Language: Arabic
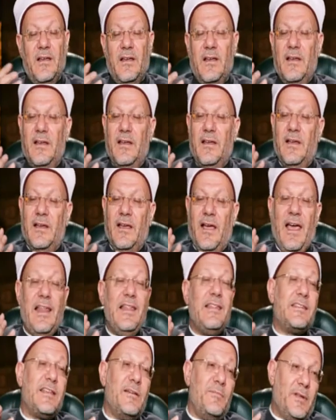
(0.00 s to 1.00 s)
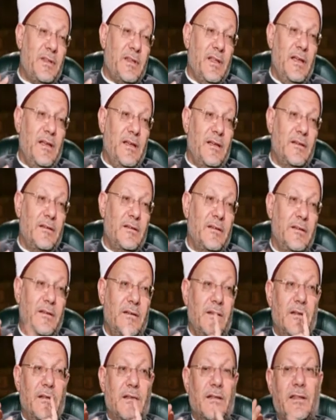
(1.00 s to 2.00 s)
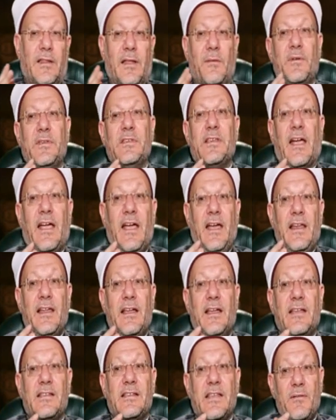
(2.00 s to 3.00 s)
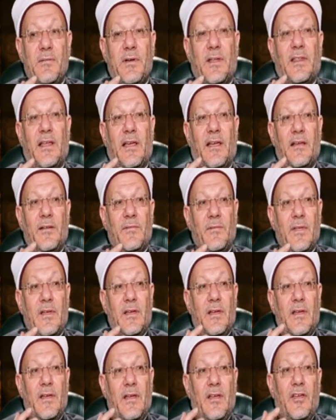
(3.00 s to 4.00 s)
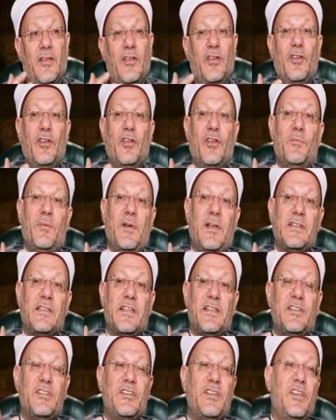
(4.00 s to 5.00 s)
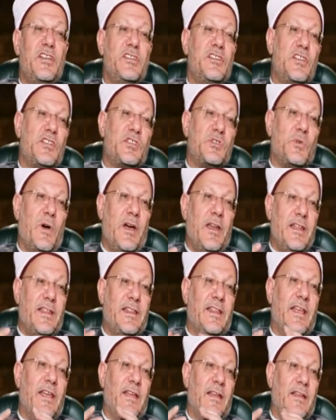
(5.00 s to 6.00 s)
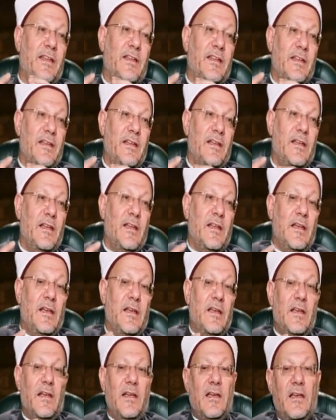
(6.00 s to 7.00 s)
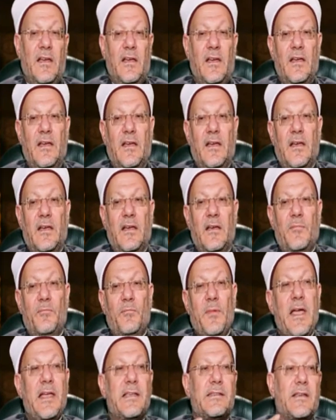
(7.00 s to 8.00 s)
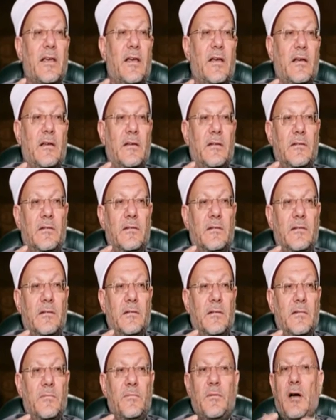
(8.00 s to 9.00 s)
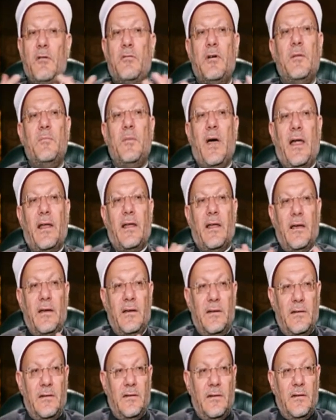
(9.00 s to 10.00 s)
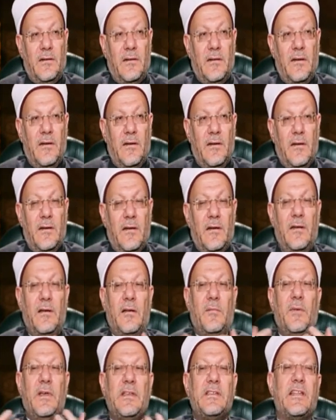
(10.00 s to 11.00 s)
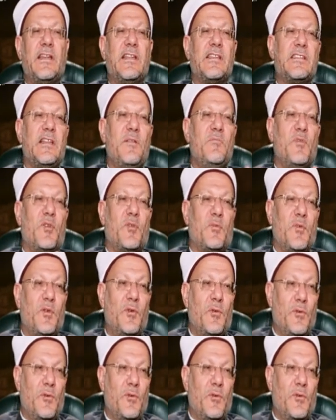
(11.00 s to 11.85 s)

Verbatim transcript: آه هل ثبت طب اذا كان ثبت آه، يبقى اذا نجي السؤال الثاني آه ماذا ما هو المعنى آه، ماذا نستنبط منه